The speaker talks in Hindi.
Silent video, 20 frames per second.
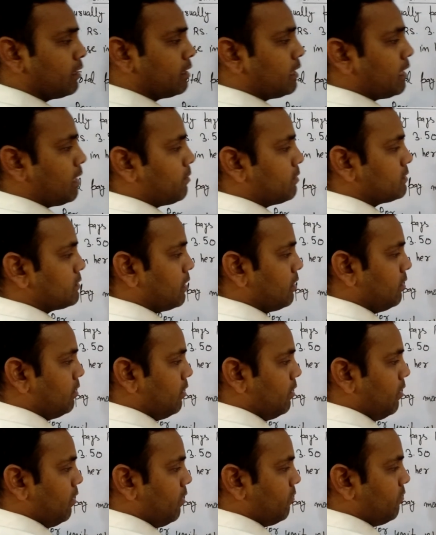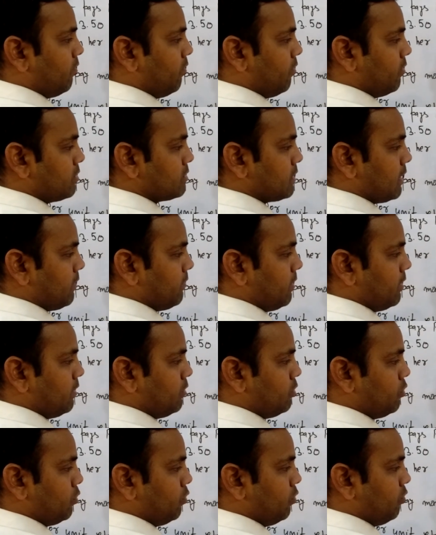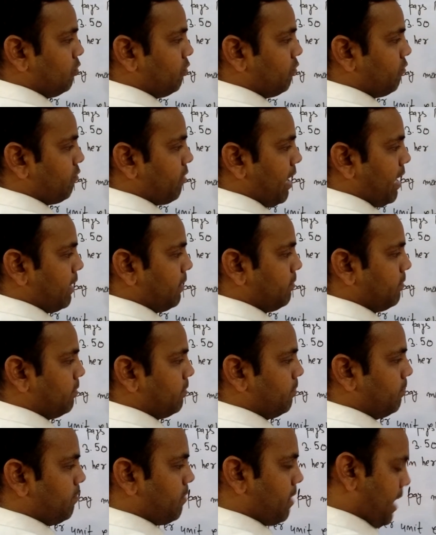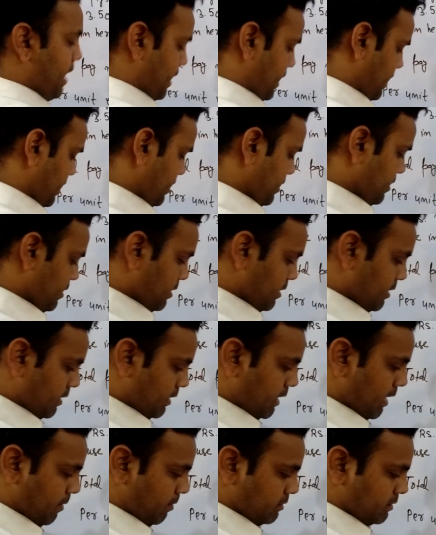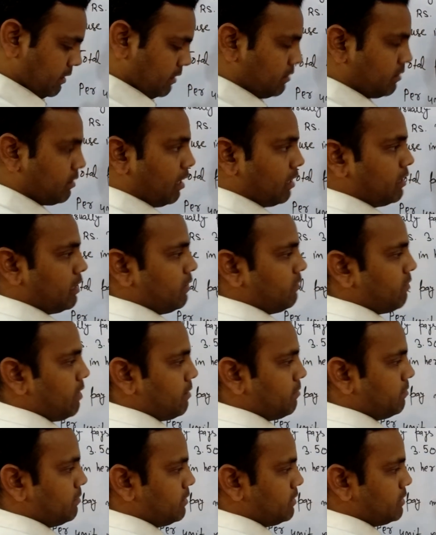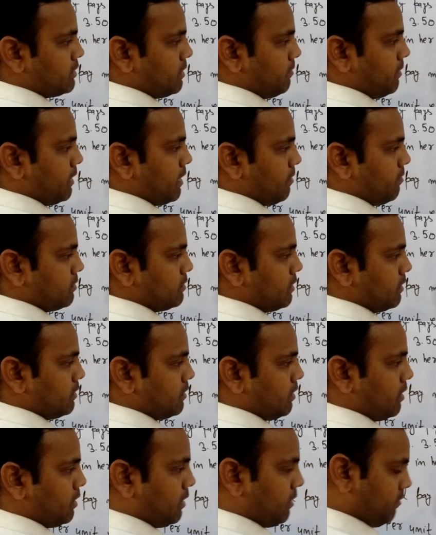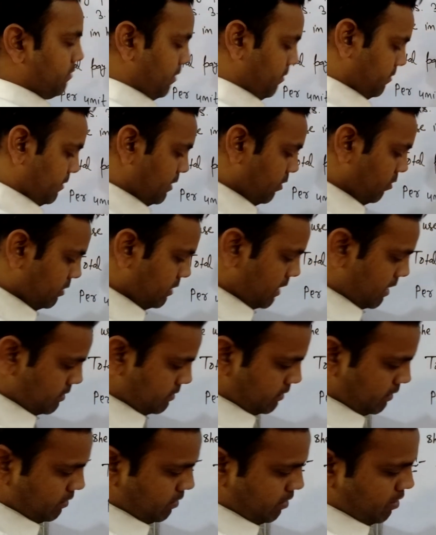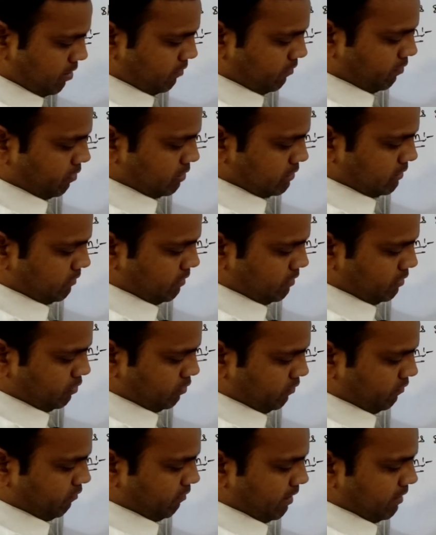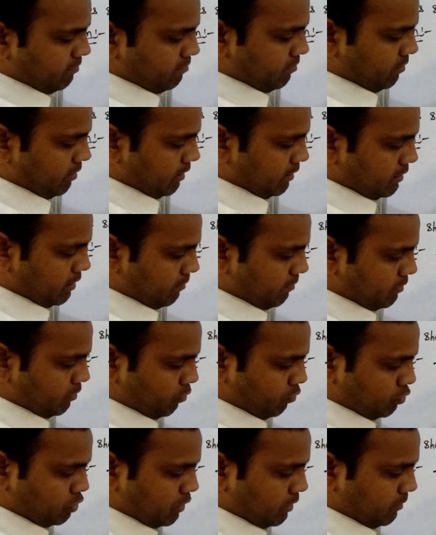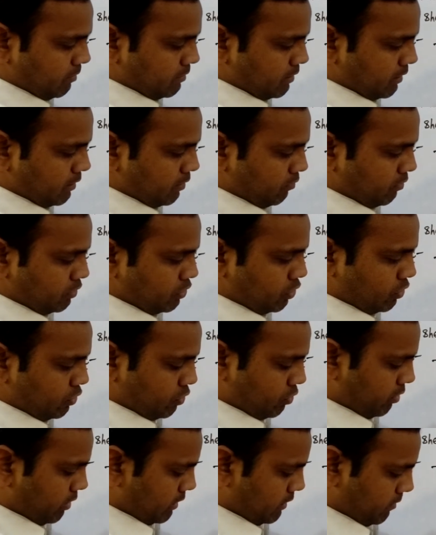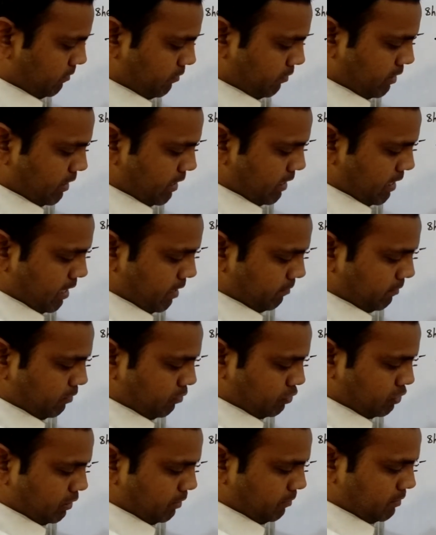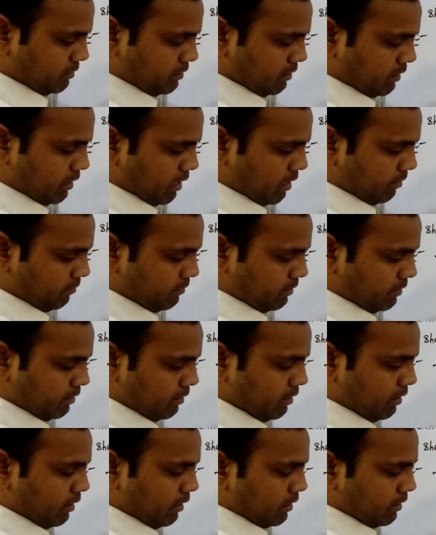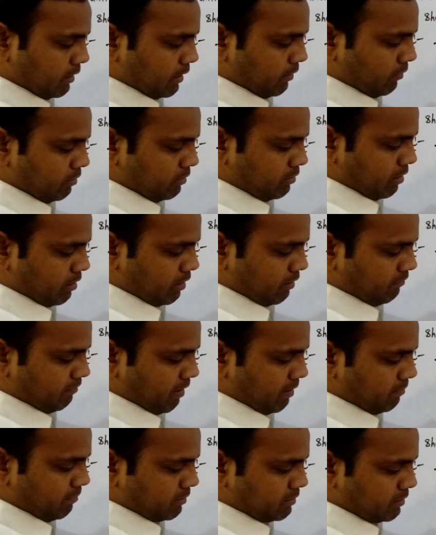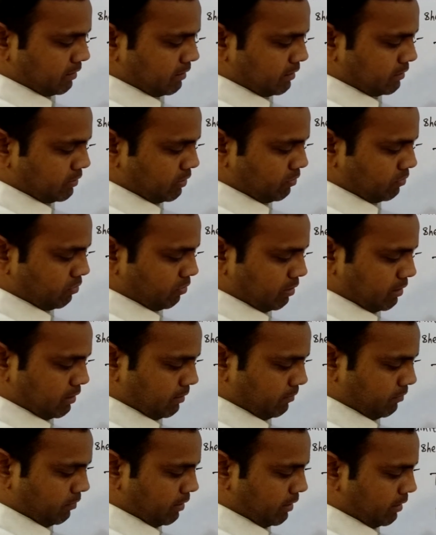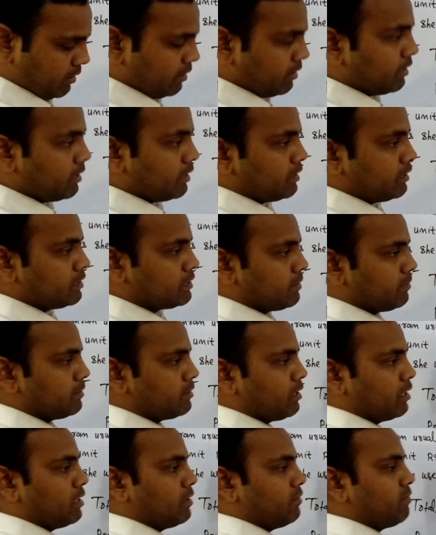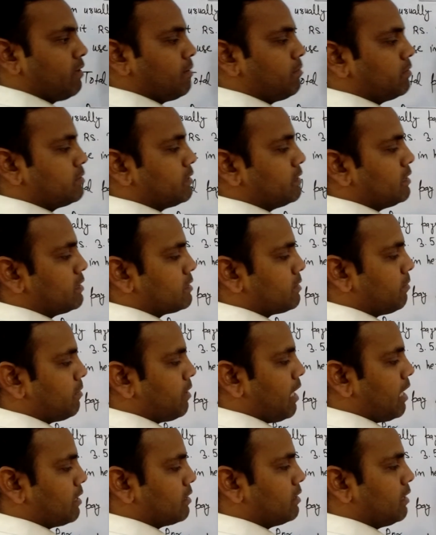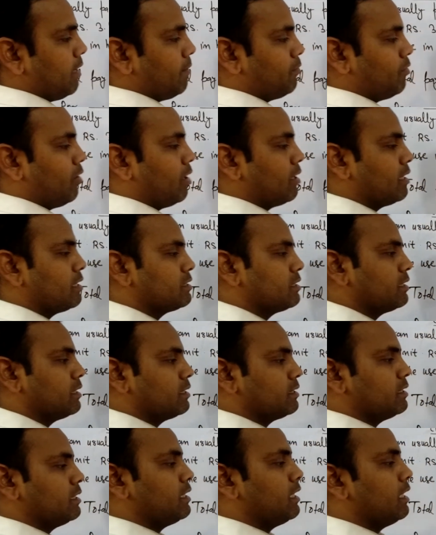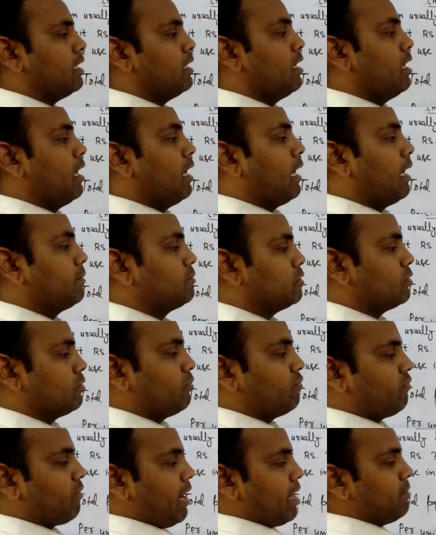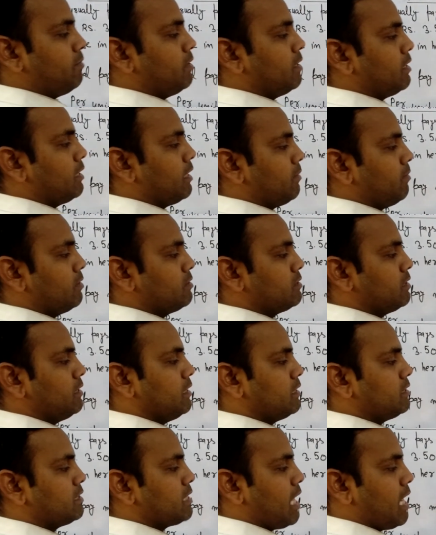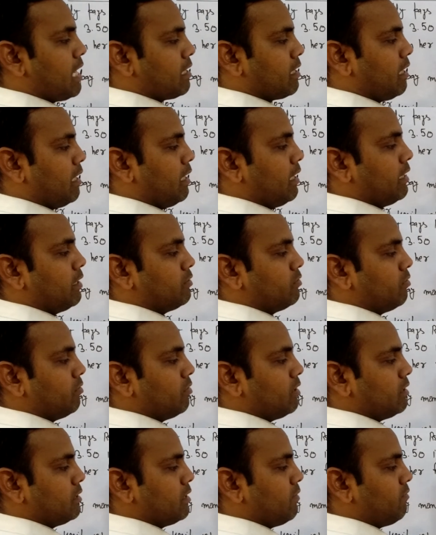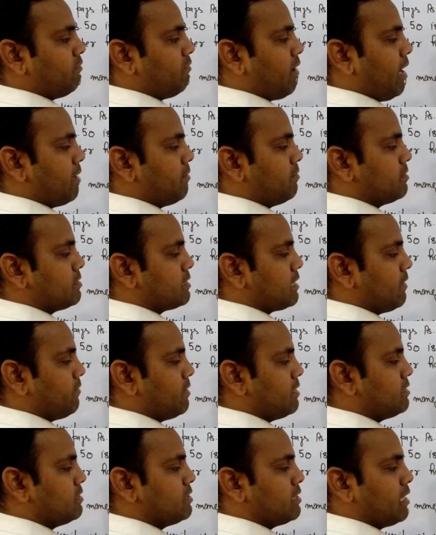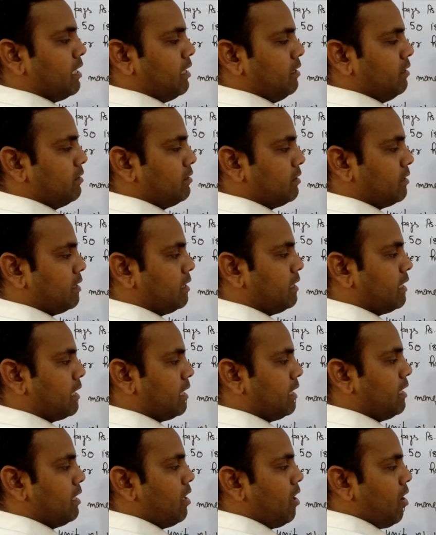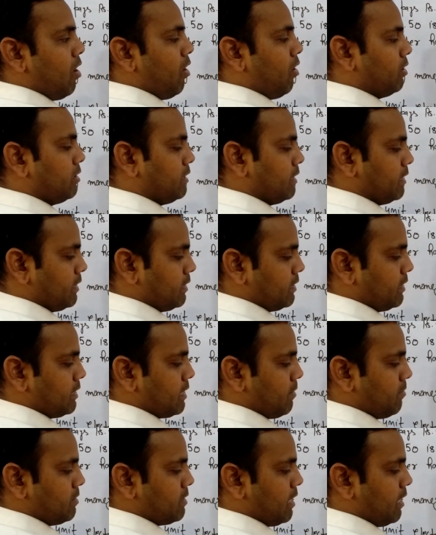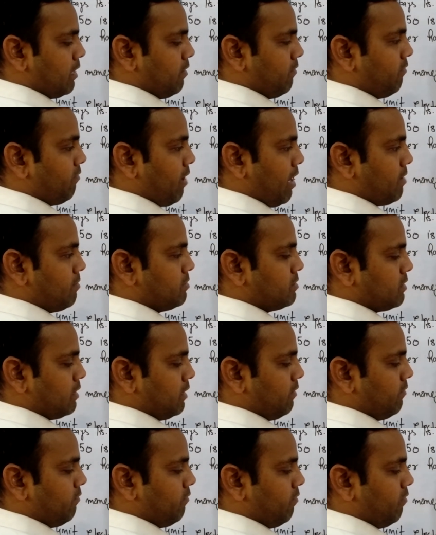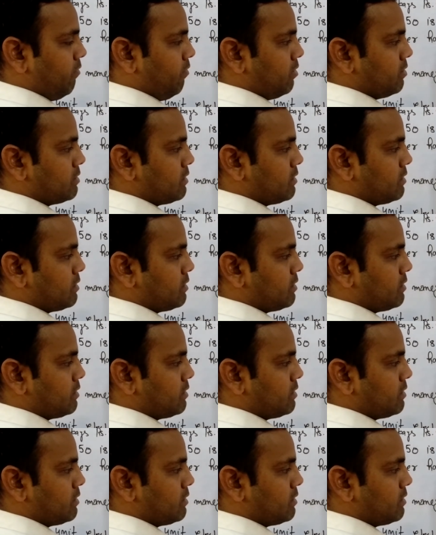क्या बचा फोर सेवन टू फाइव बाई क्या बचा 35 नीचे में क्या बचा 35 देखो ध्यान से 4725 इधर में तो कुछ नहीं बचा क्योंकि जीरो जीरो खत्म हो गया यहाँ भी कुछ नहीं बचा यहाँ भी केवल 35 बचा ये जीरो तो खत्म हो गया नीचे में 35 बचा ये सब काटते आपको आना चाहिए ठीक है अब चलो फाइव के टेबल से ये जा रहा है तो कितने फाइव सेवन जा क्लियर है और ये कितने जा में जाएगा फाइव से फोर